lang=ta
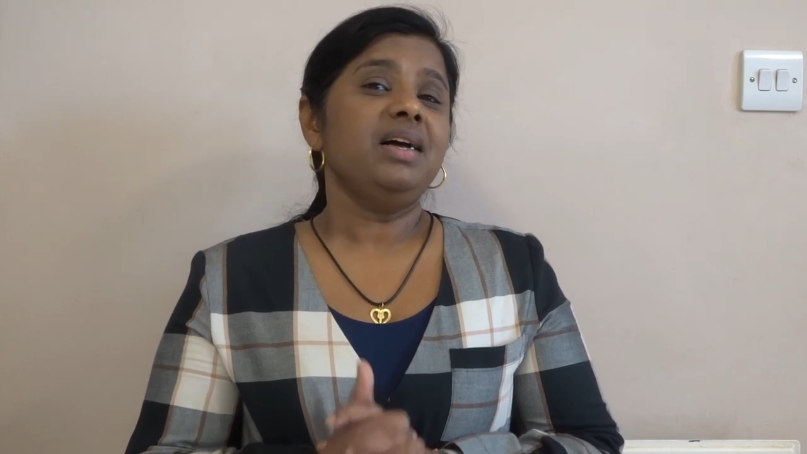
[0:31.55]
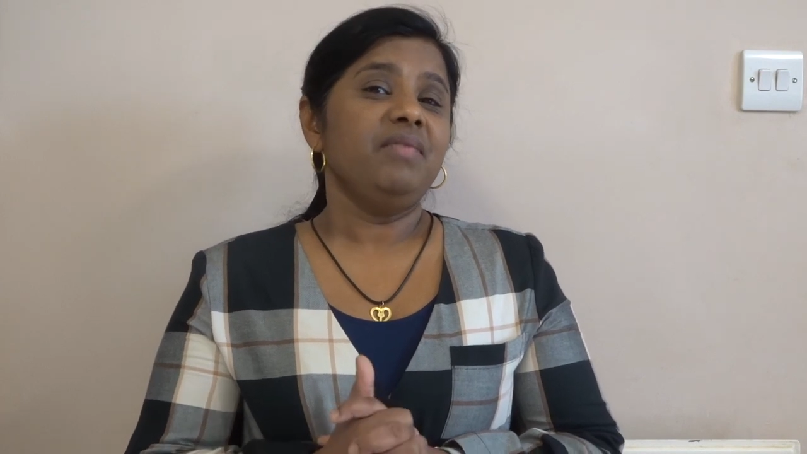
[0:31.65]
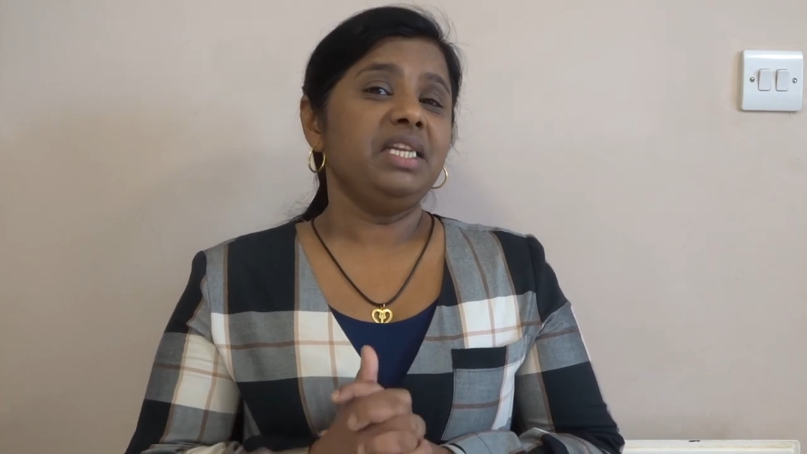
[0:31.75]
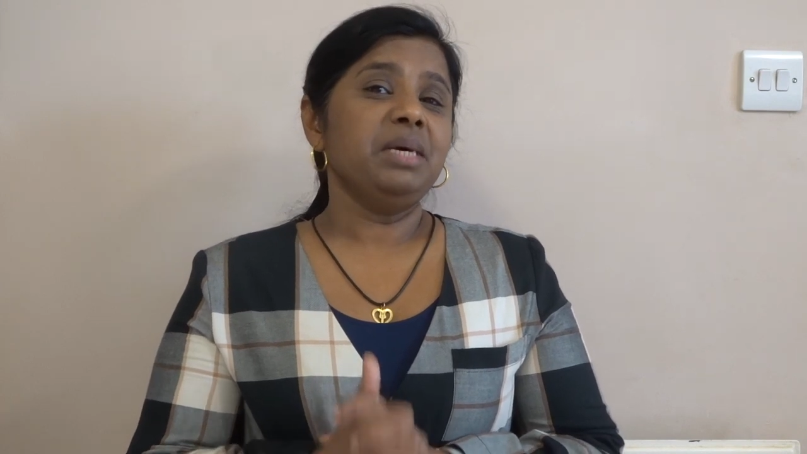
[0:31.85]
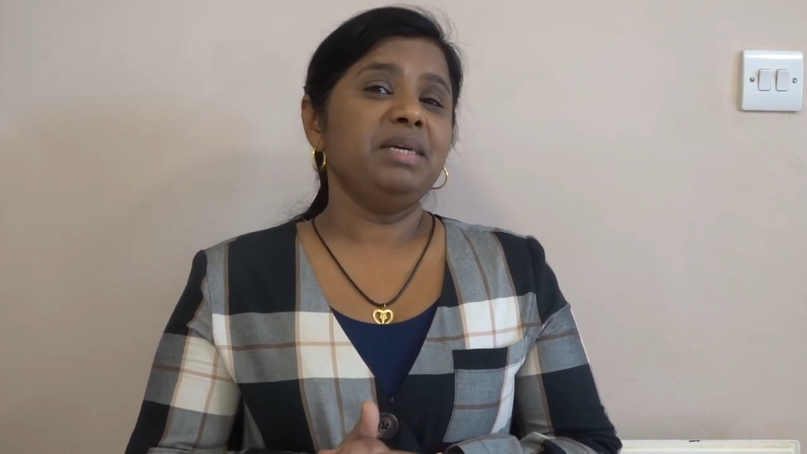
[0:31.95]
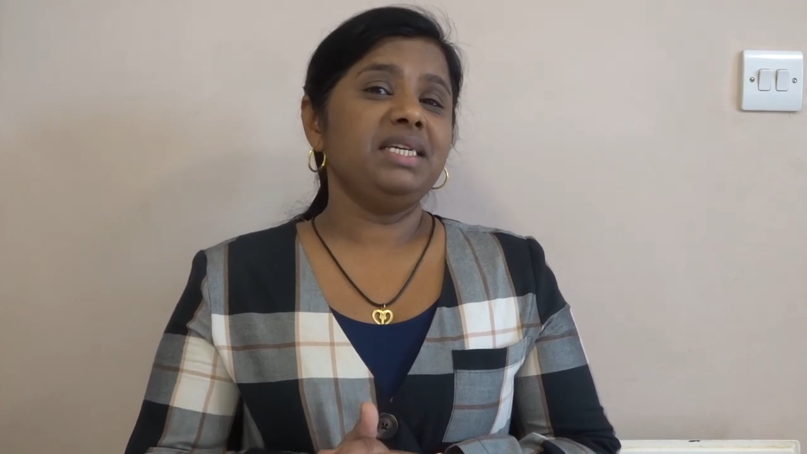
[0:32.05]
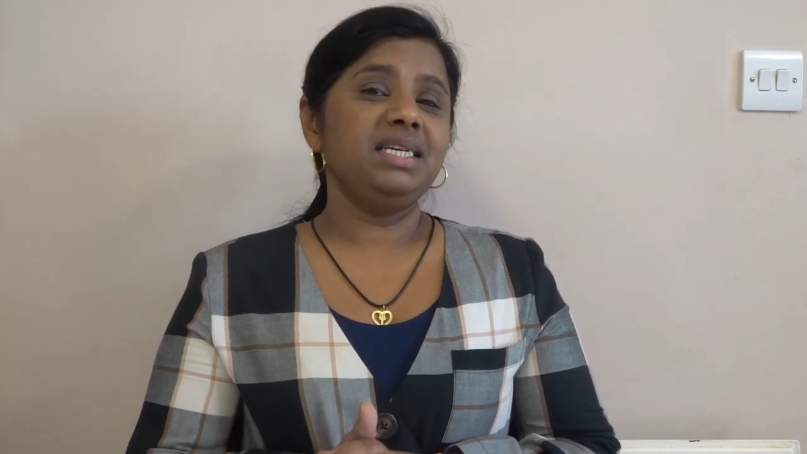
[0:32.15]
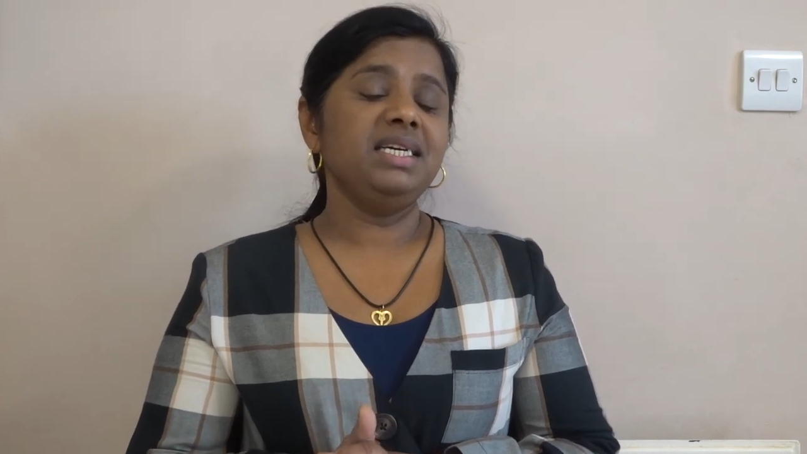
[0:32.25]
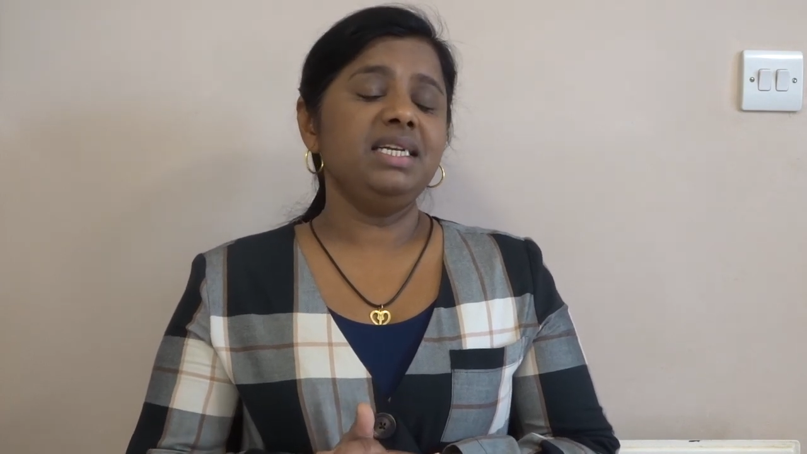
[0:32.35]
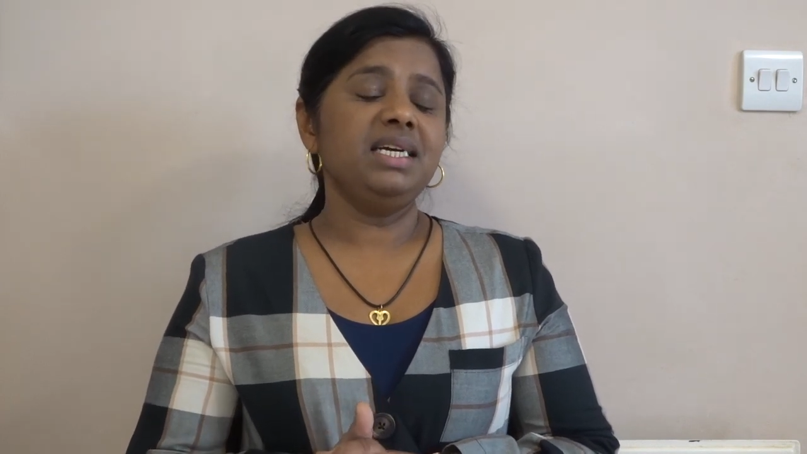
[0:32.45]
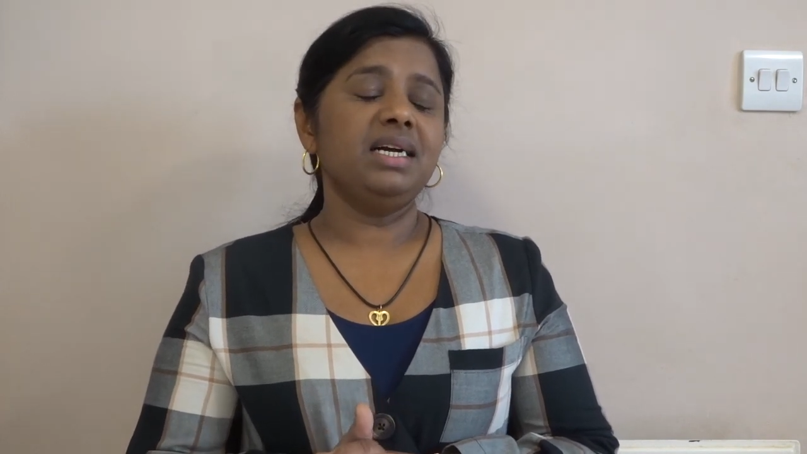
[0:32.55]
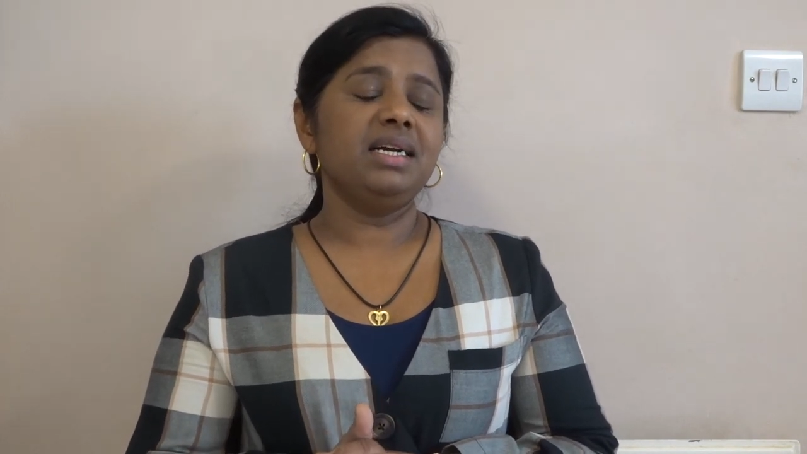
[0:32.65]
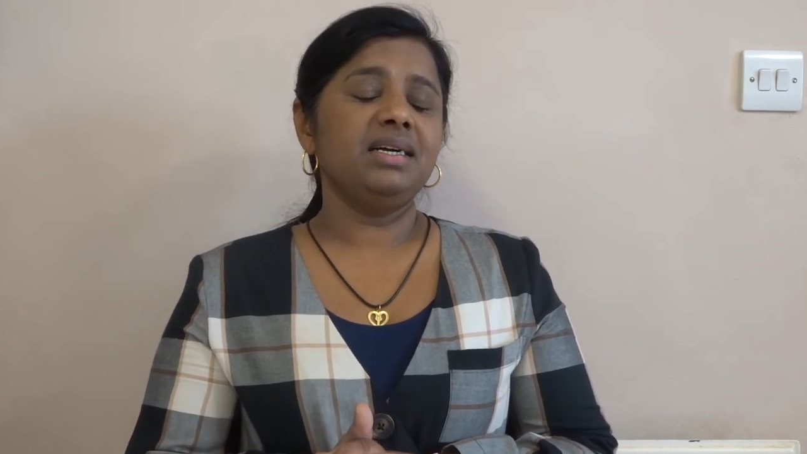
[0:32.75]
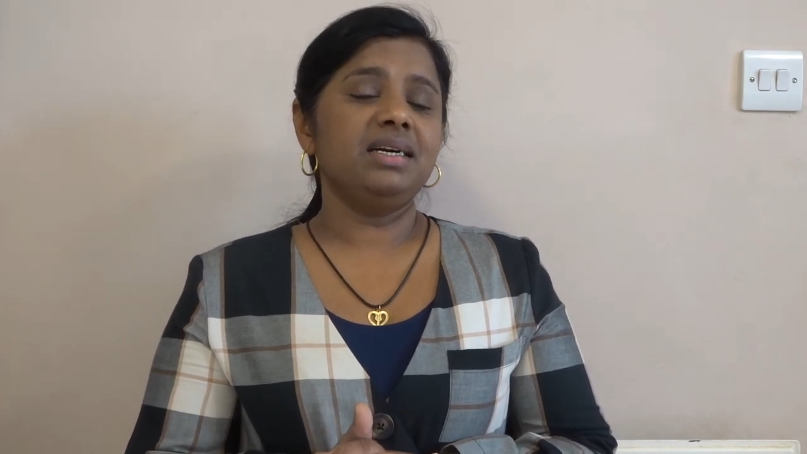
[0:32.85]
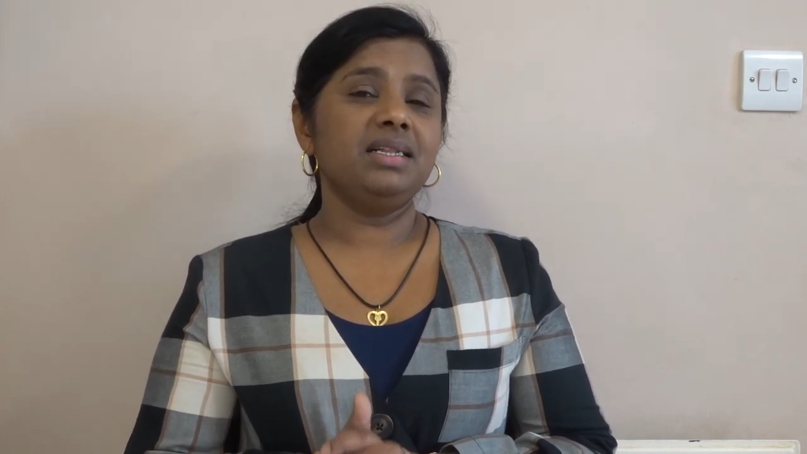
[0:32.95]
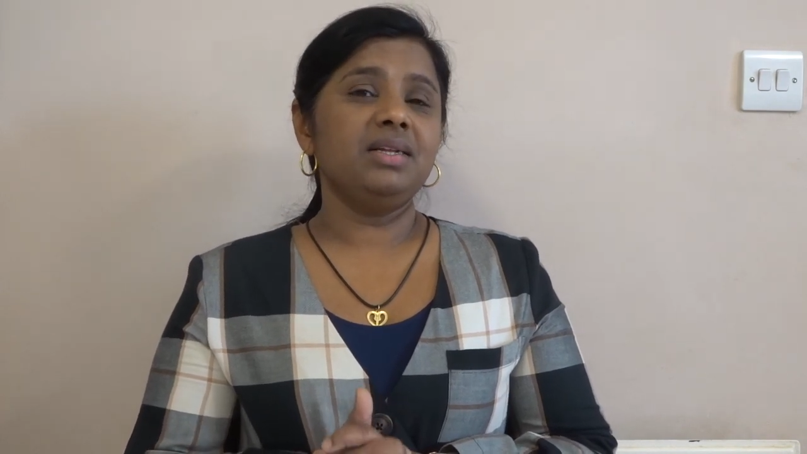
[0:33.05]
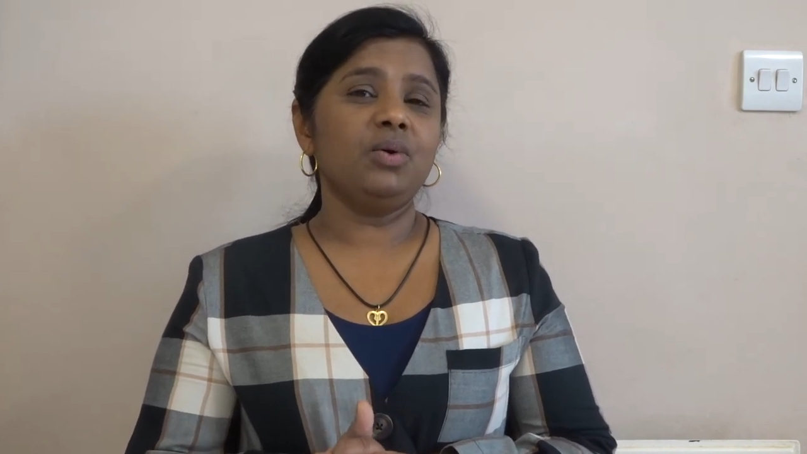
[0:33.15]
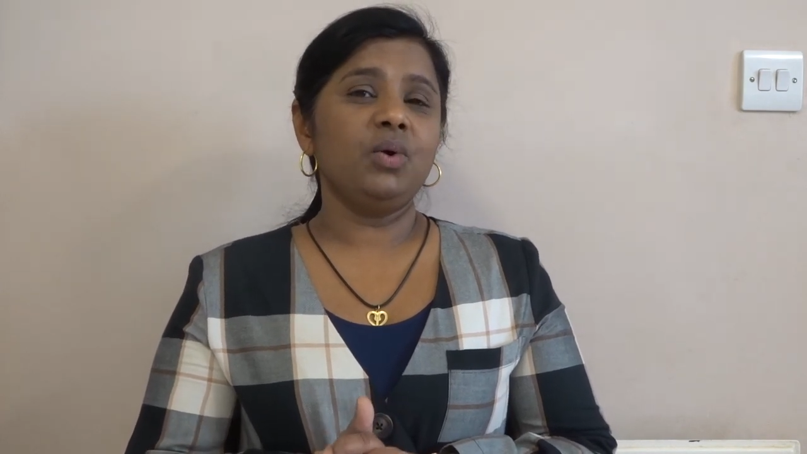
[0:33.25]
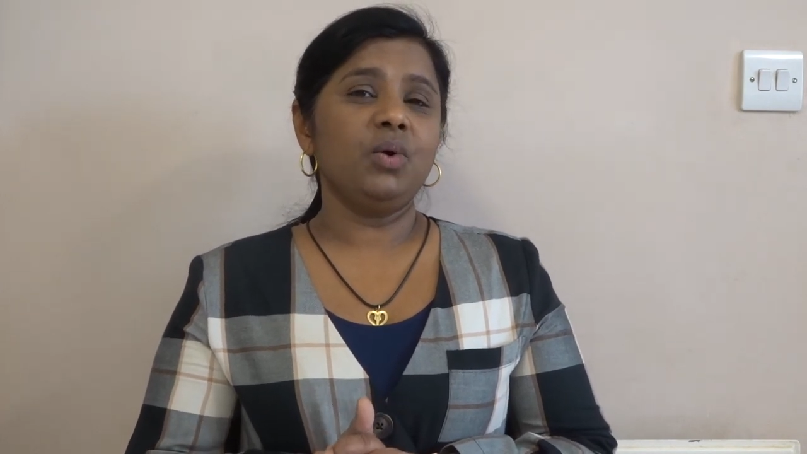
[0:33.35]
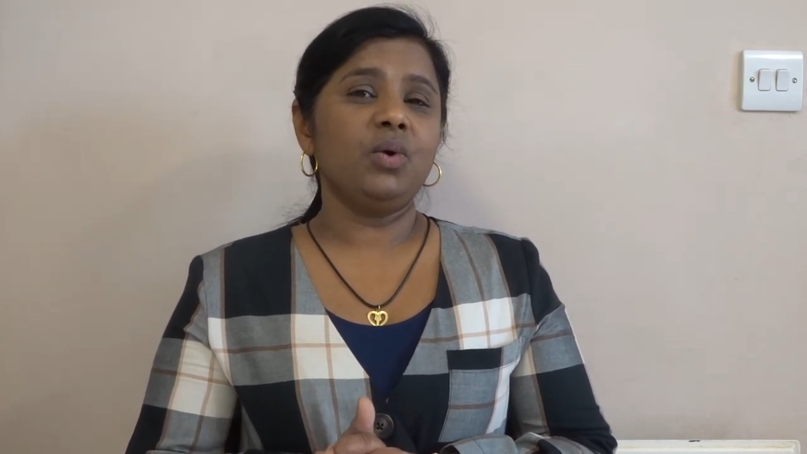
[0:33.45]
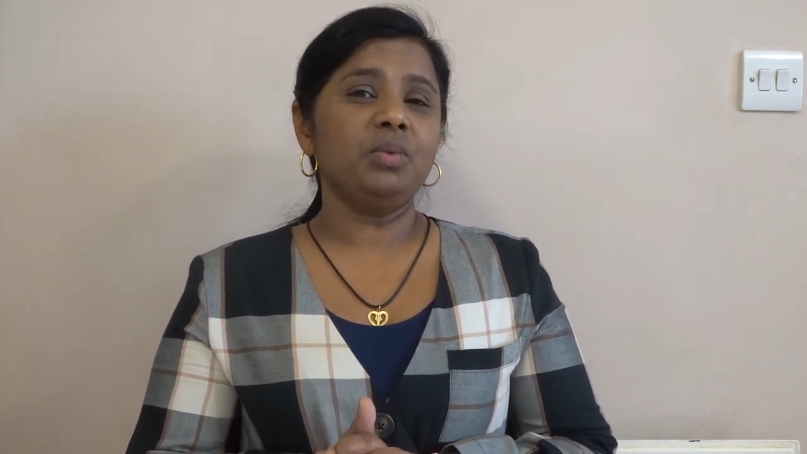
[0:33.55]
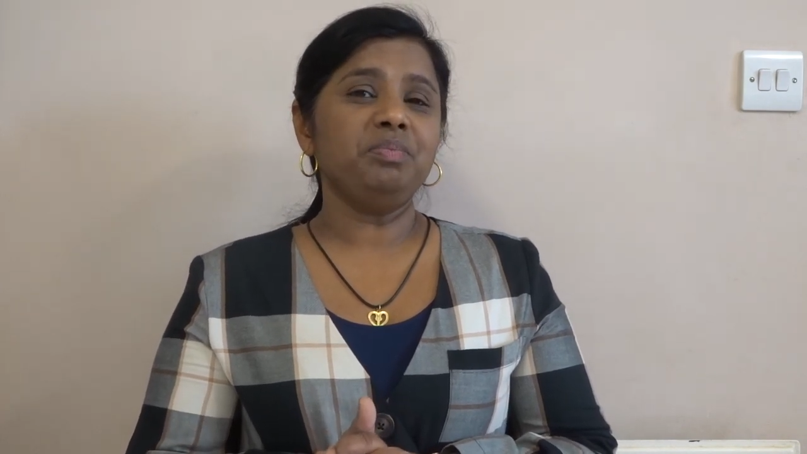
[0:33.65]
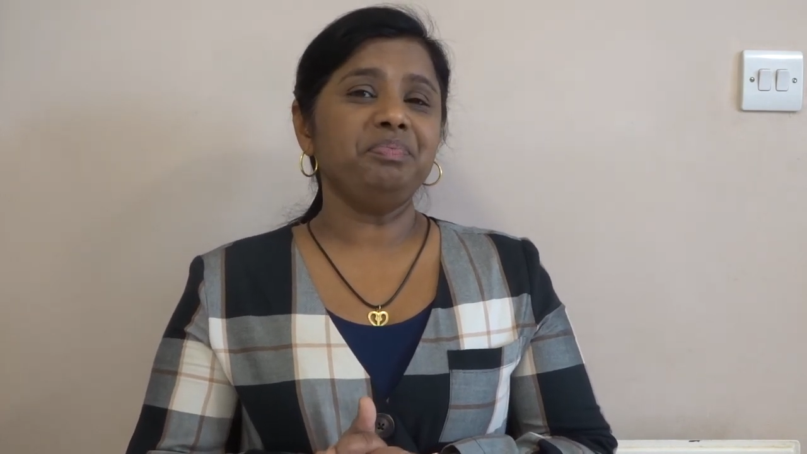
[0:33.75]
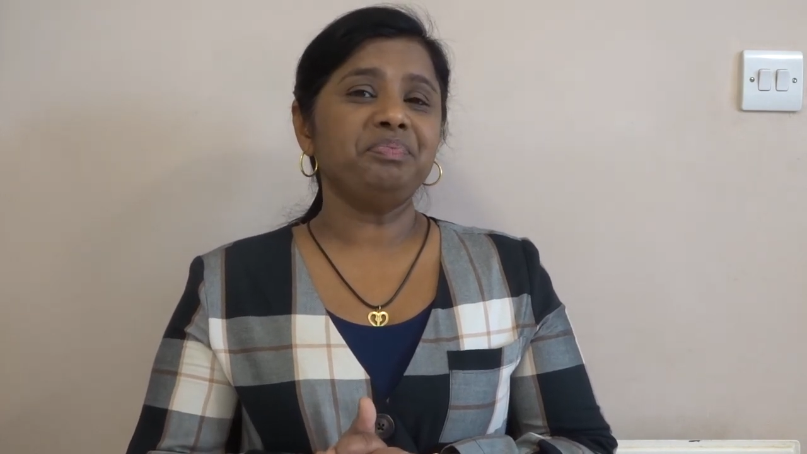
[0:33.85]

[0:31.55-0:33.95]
விட்டமின் சி நீங்கள் எடுத்துக்கொள்ளணும்